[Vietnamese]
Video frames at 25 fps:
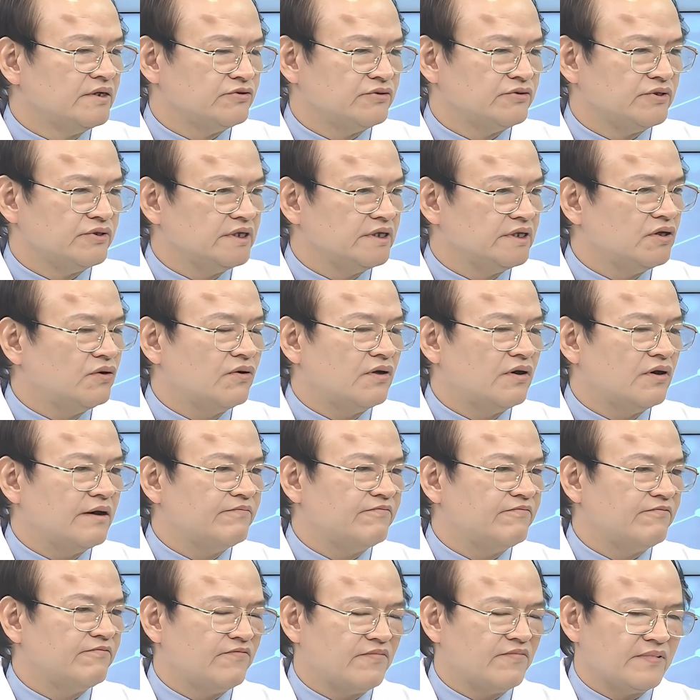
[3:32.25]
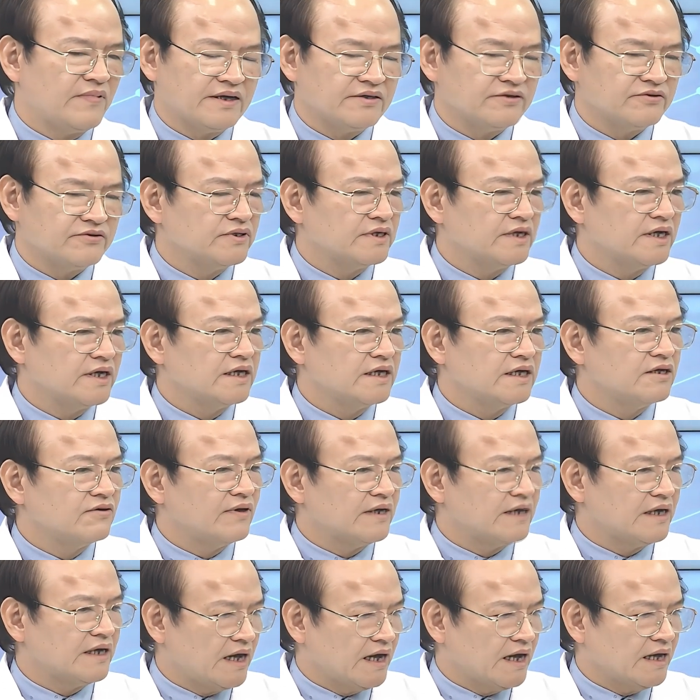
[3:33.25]
suy hô hấp và suy các cơ
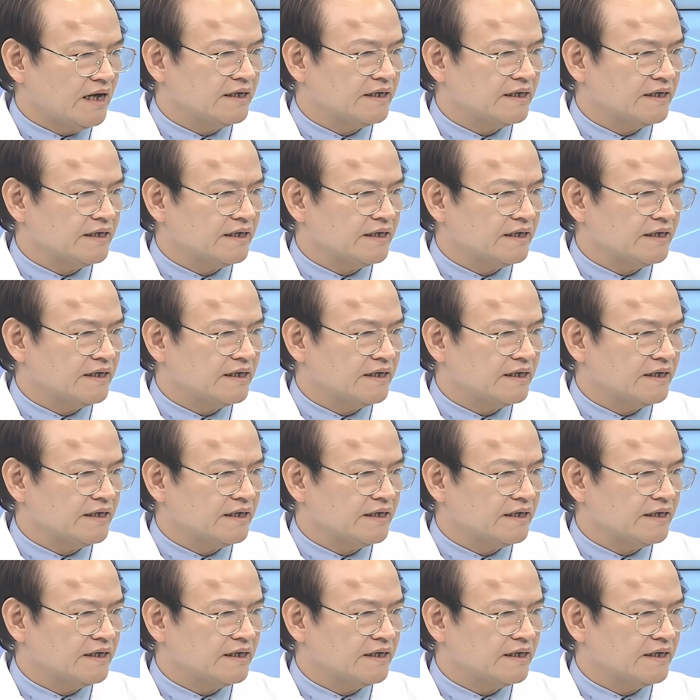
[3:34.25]
quan khác